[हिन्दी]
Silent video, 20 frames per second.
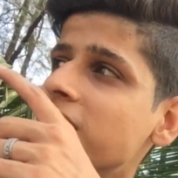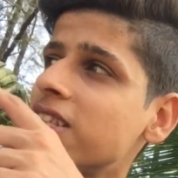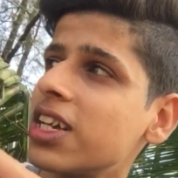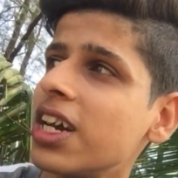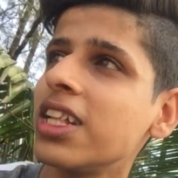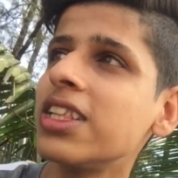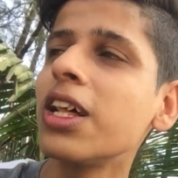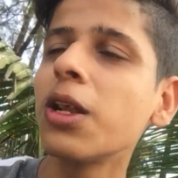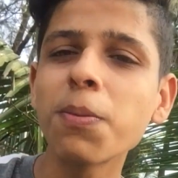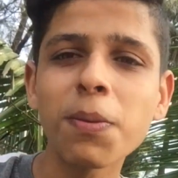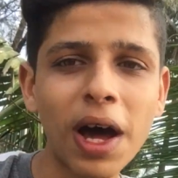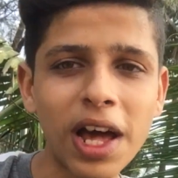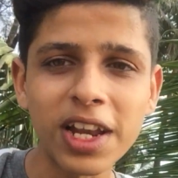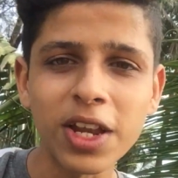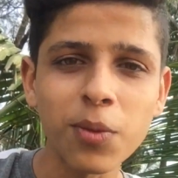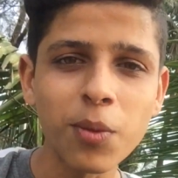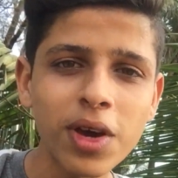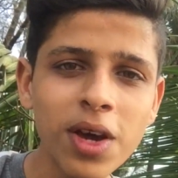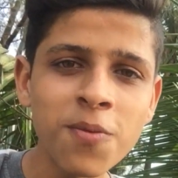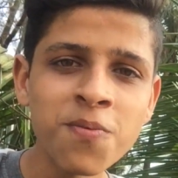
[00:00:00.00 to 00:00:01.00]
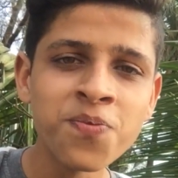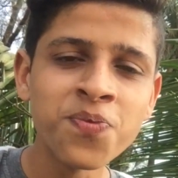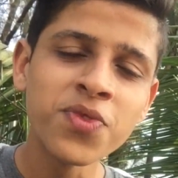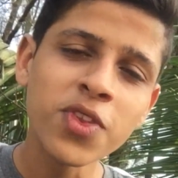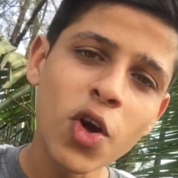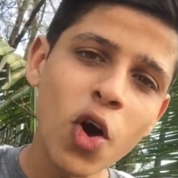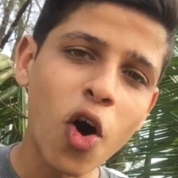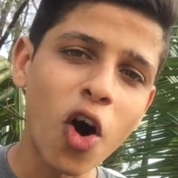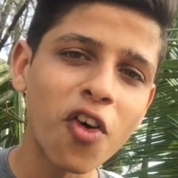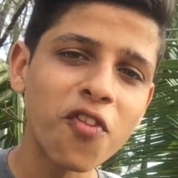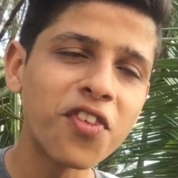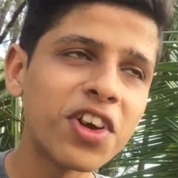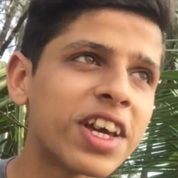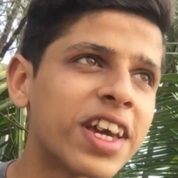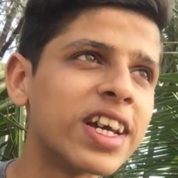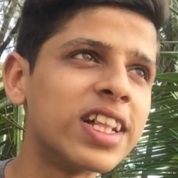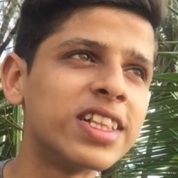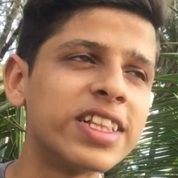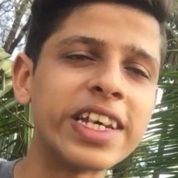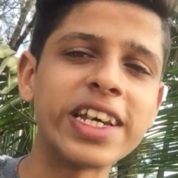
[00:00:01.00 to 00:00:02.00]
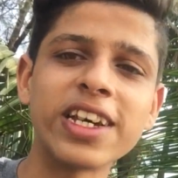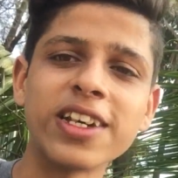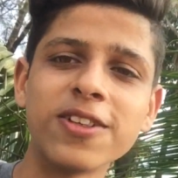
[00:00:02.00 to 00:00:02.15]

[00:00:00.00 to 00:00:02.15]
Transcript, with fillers: चलते हैं अंदर पानी में और फिर खेलते